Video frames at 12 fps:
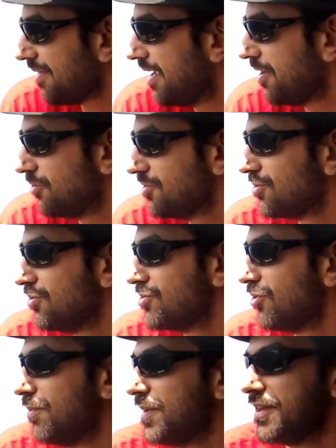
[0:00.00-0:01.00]
e non sono
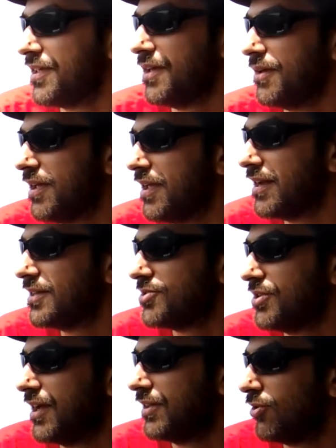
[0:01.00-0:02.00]
solo perché in
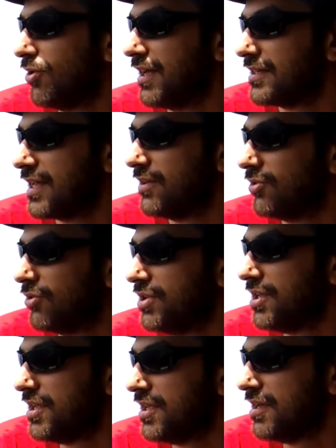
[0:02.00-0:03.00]
azione cattolica sento
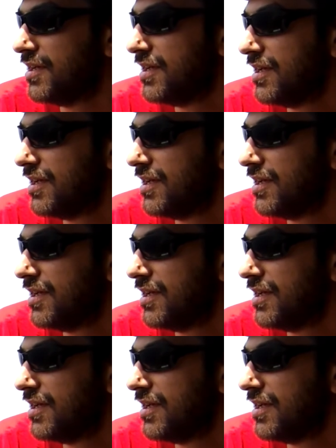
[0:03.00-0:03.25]
di